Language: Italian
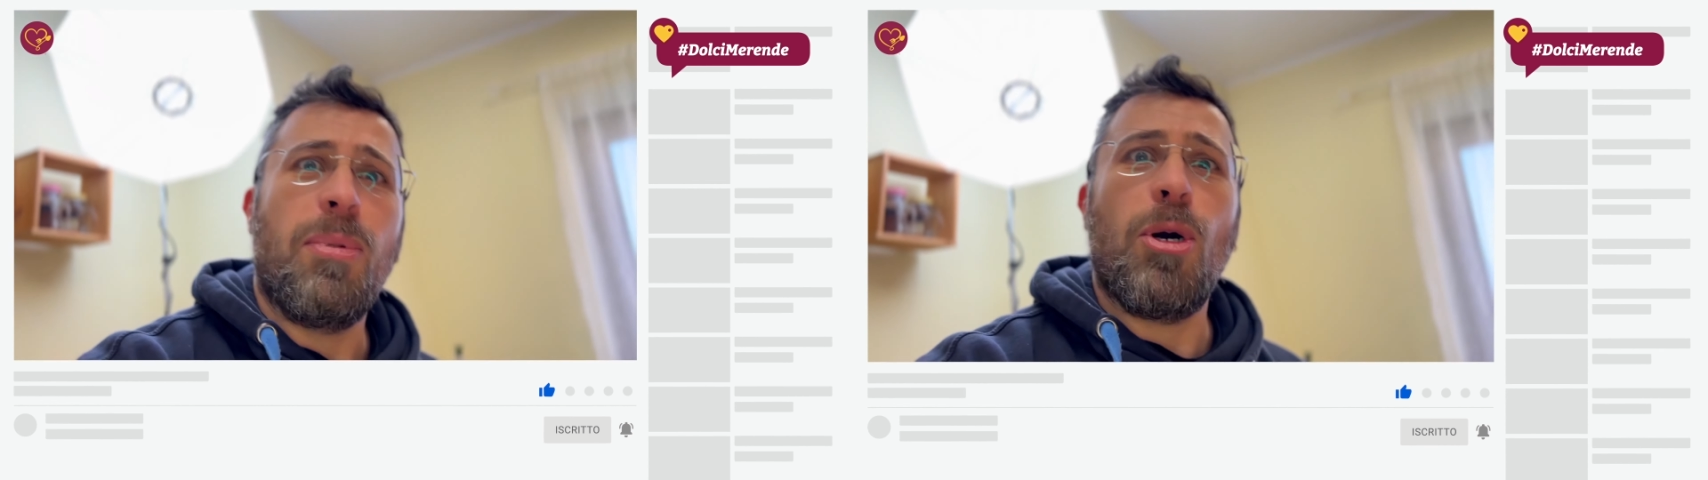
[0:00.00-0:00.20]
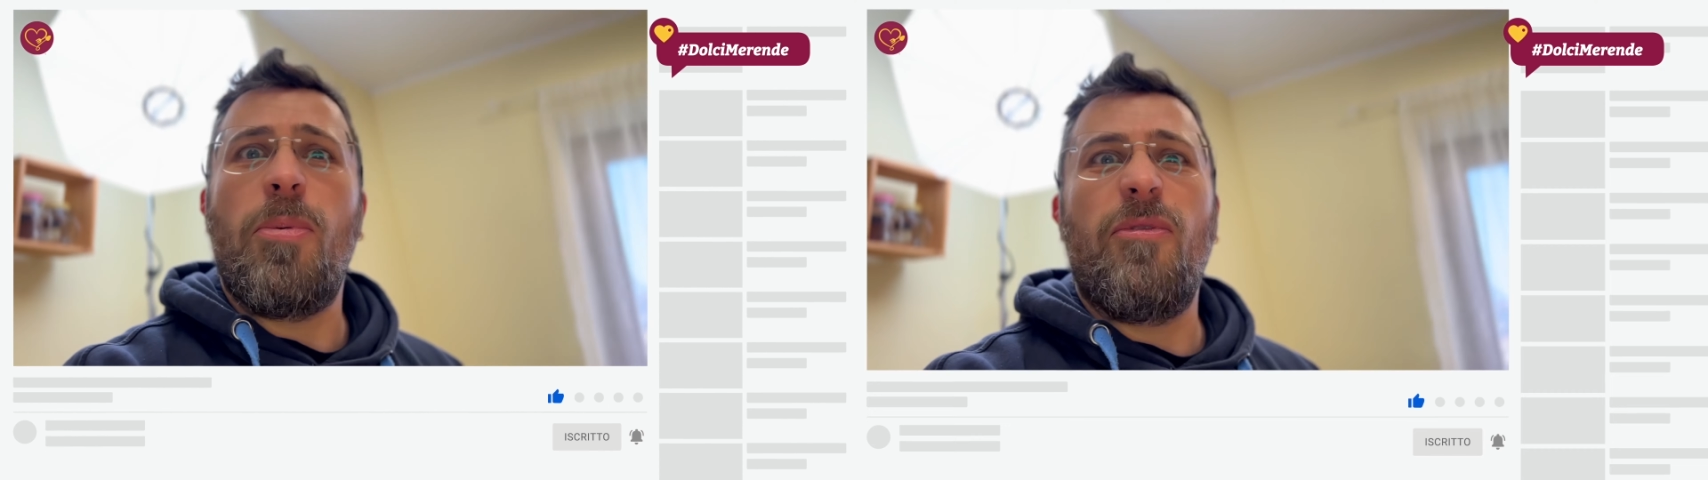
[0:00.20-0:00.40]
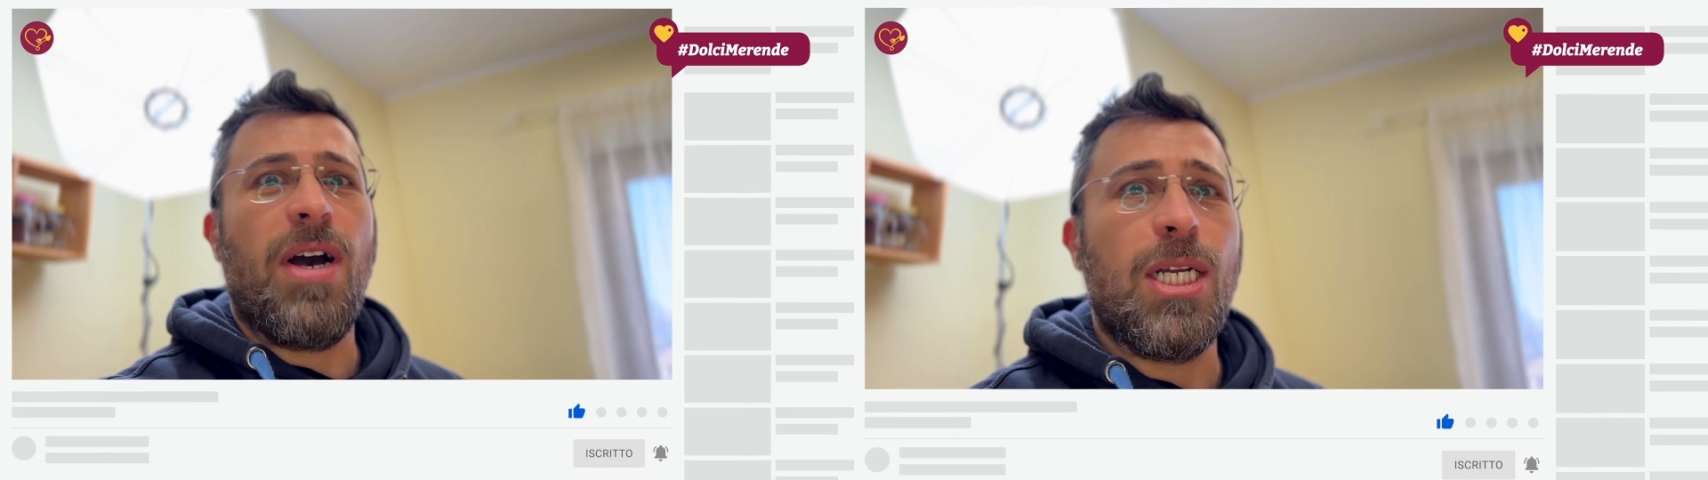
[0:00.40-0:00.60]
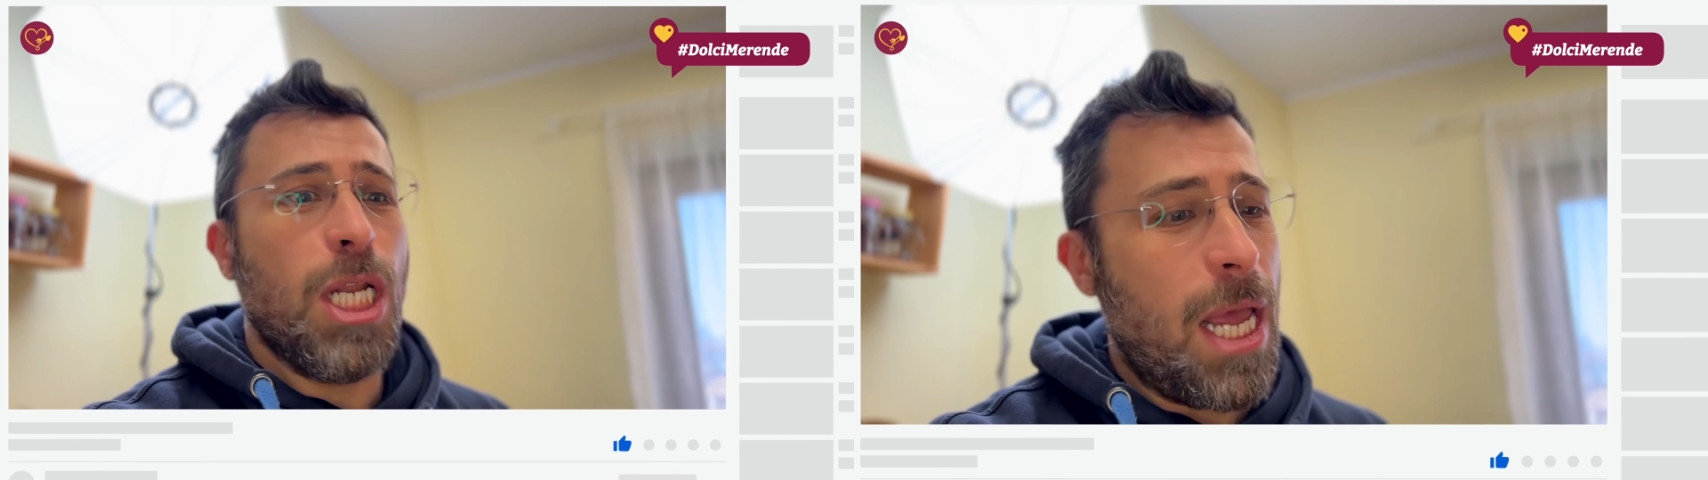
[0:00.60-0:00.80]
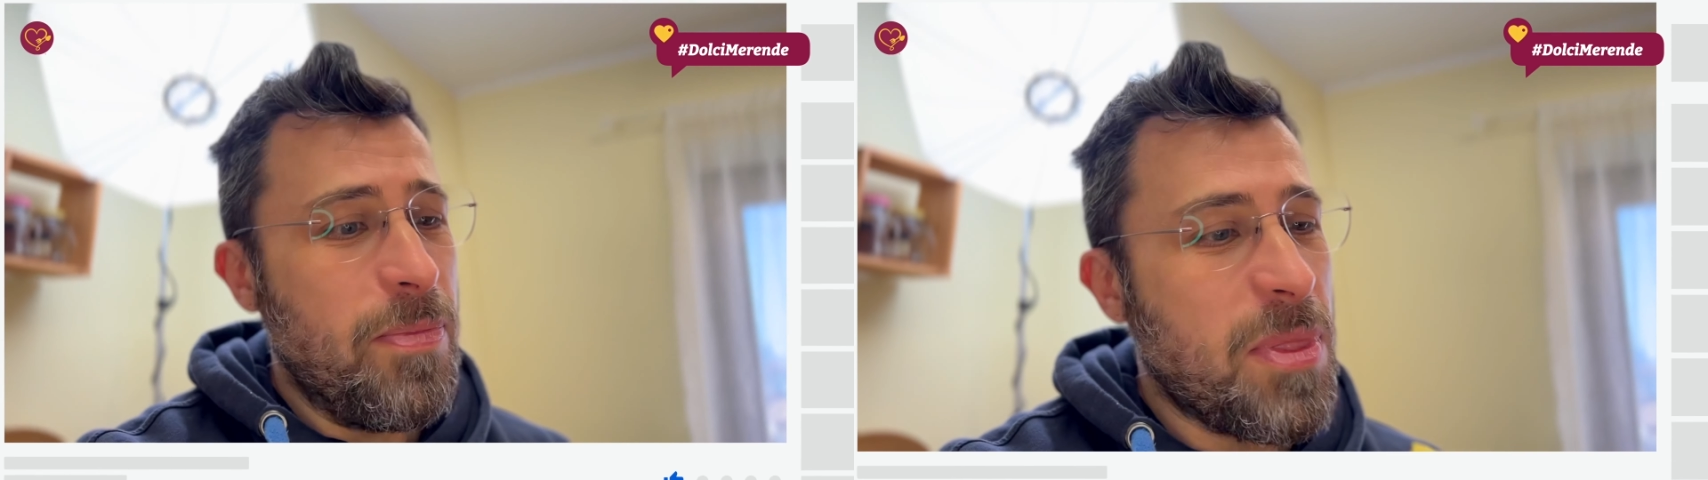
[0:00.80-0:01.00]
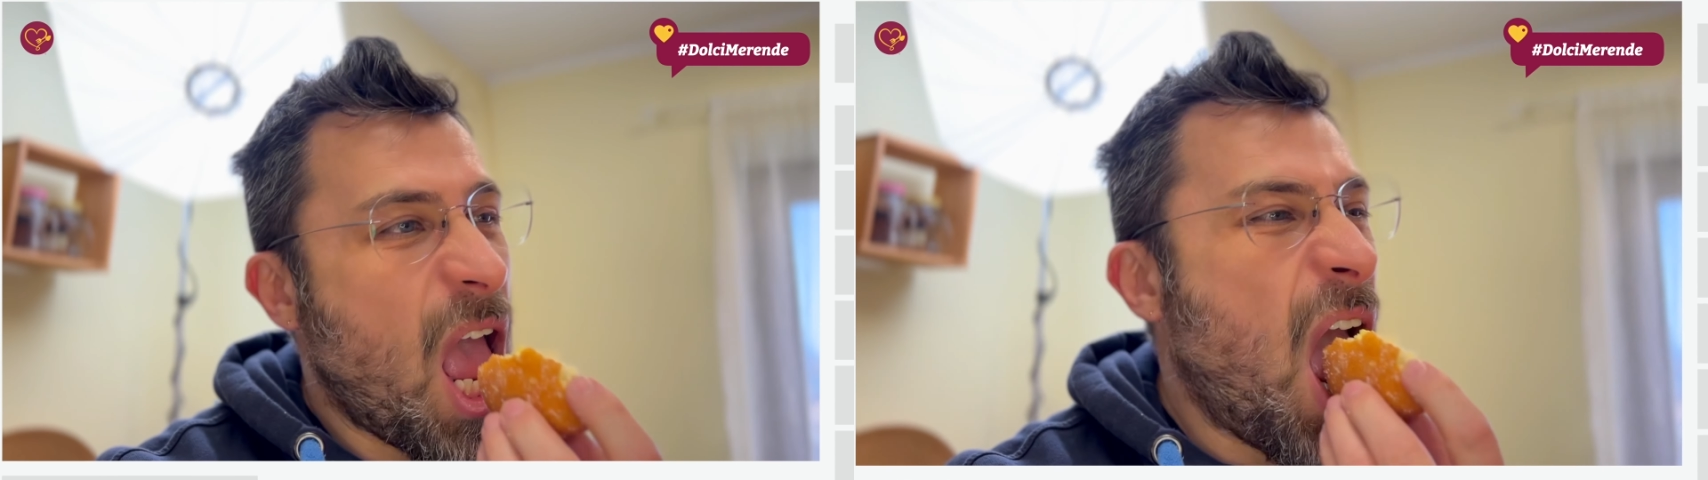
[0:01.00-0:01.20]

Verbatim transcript: Poco più facile